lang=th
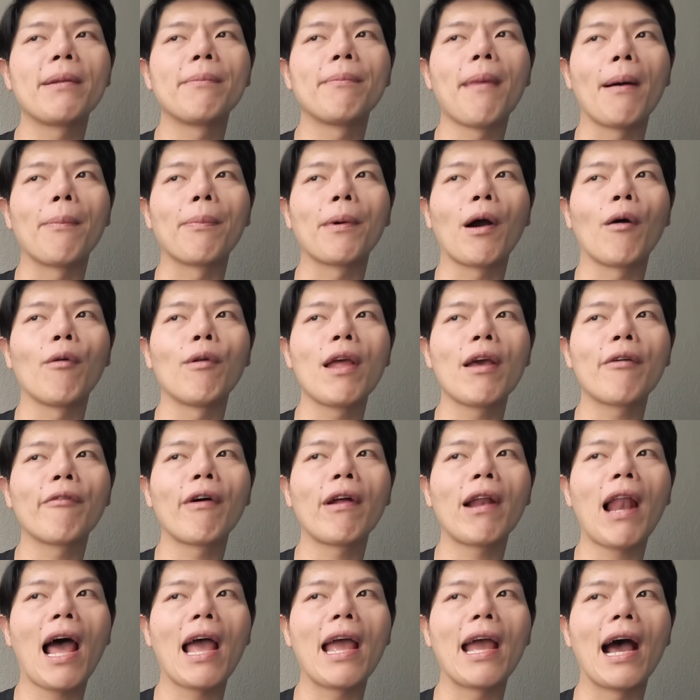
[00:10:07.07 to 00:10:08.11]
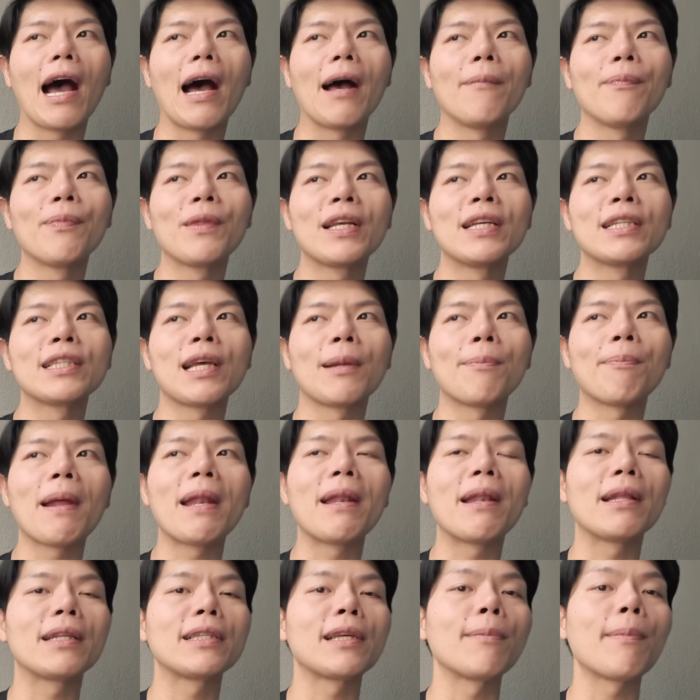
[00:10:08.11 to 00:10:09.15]
แบบเขาเรียกว่าอะไรอ่ะฉันเป็
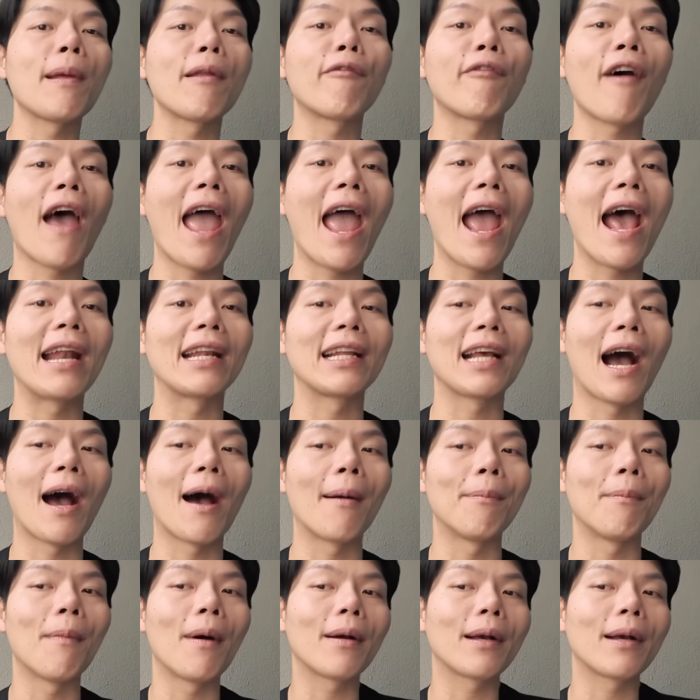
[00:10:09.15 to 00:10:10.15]
นแฟนกับ